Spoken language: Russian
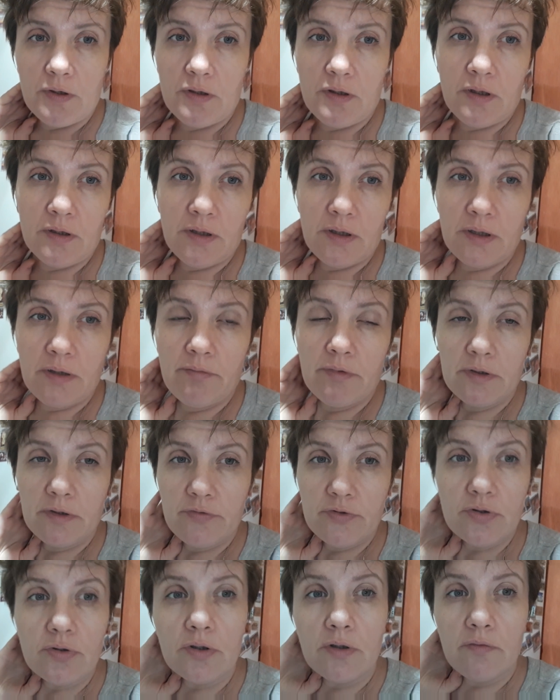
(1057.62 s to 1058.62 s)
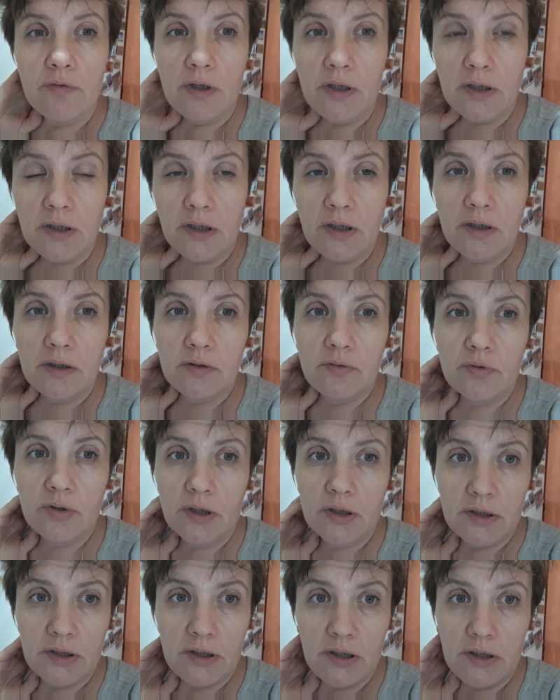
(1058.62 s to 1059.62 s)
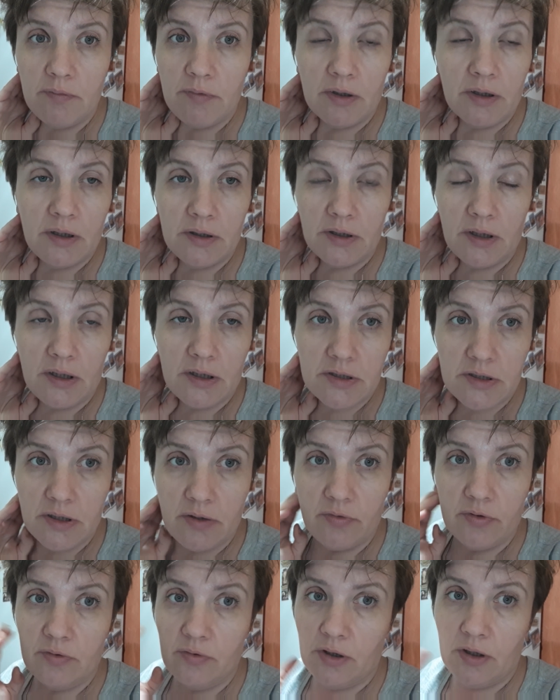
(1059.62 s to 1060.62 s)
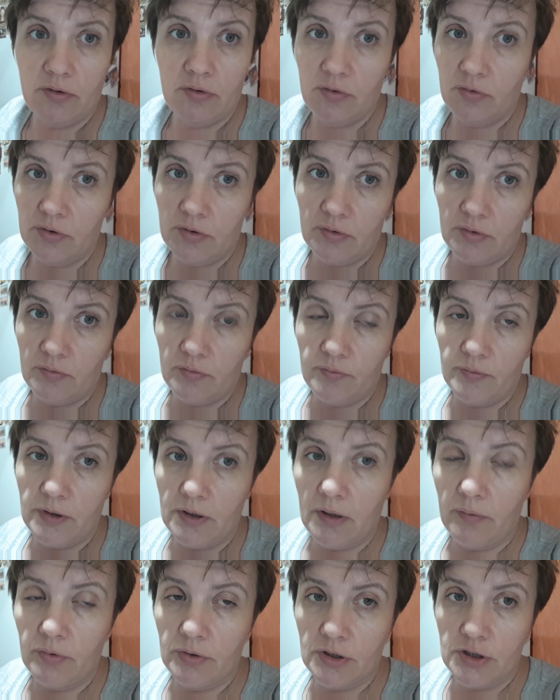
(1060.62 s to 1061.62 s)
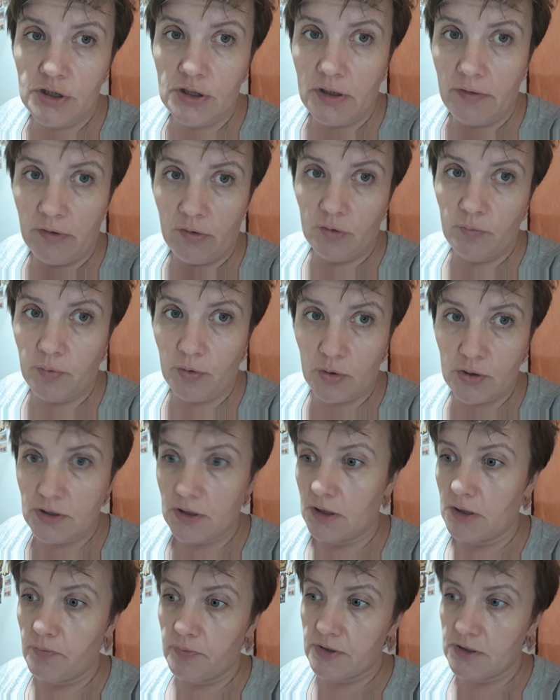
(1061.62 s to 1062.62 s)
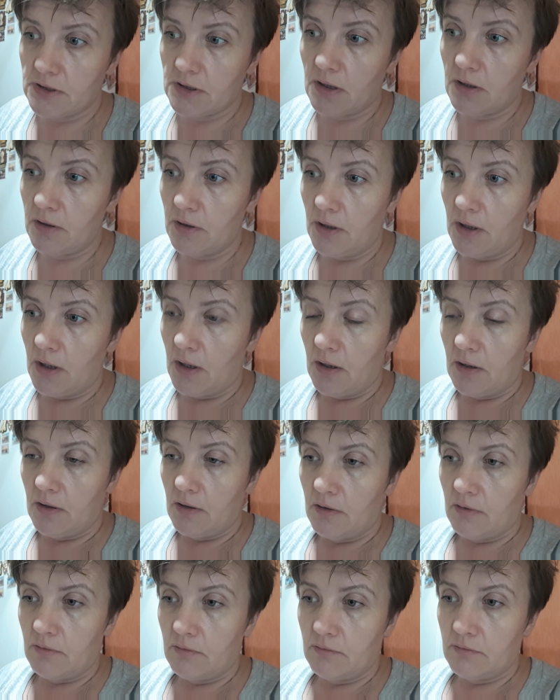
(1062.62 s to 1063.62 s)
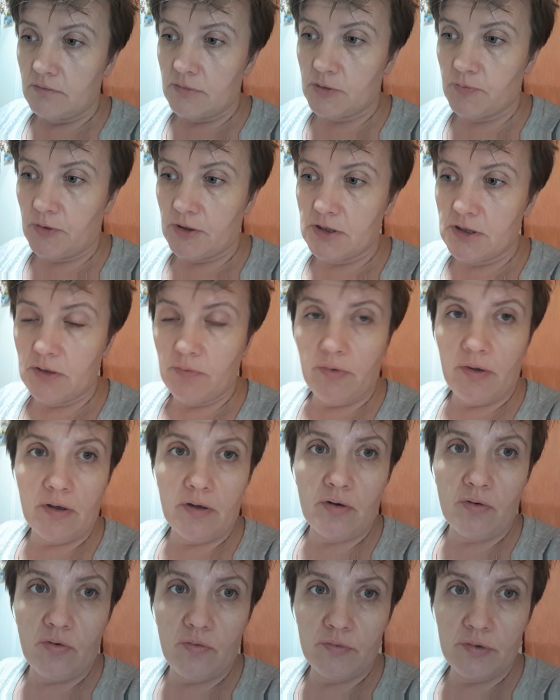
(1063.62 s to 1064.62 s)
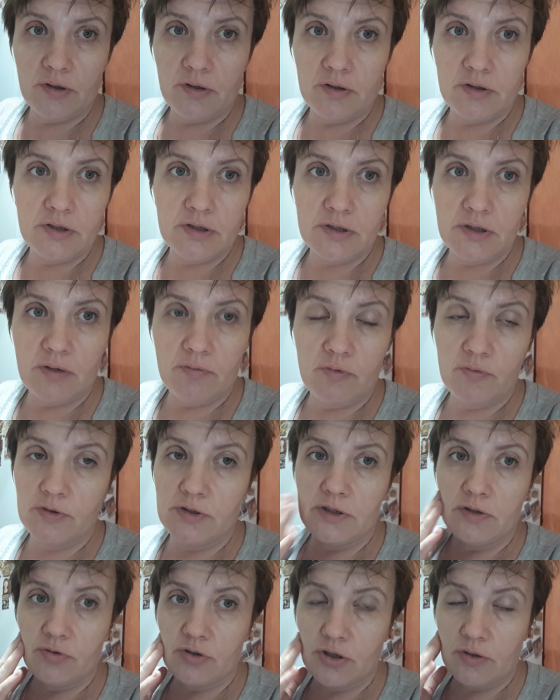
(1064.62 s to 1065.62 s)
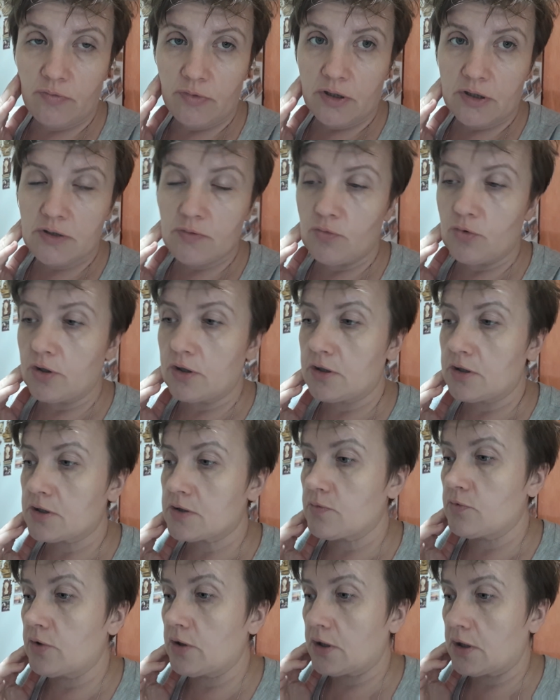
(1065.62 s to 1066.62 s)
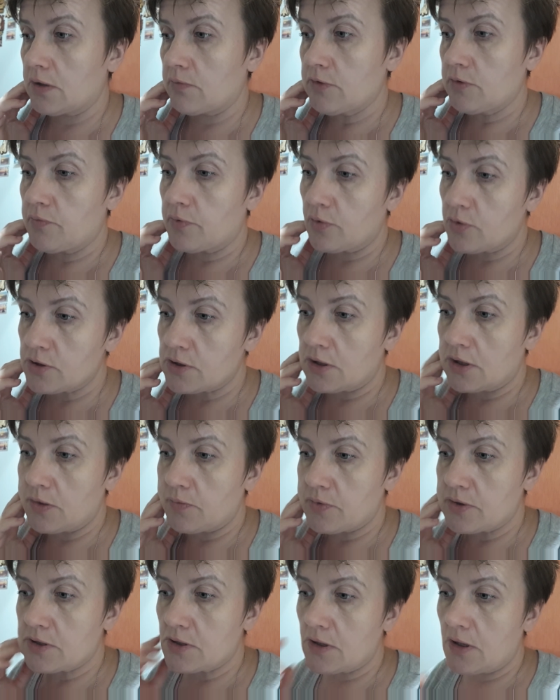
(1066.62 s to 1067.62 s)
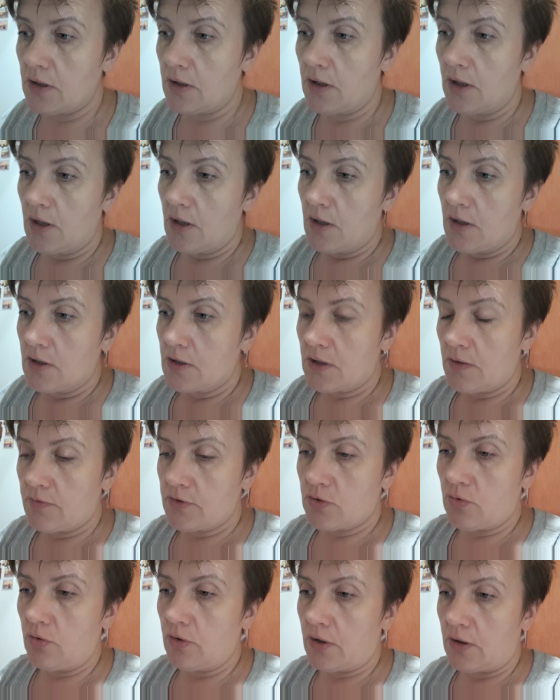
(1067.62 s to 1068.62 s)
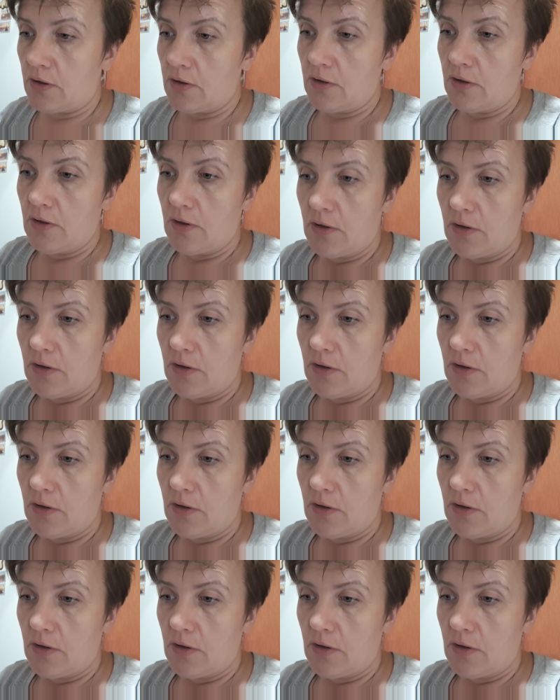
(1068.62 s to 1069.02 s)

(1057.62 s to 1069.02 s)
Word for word: когда нам это все говорили, но как-то я не могла до конца, вот, я говорю, вот, мне как будто человек вот просто написал, спасибо огромное, не знаю, может, девушка меня смотрит, не смотрит, она мне просто написала, там, сколько,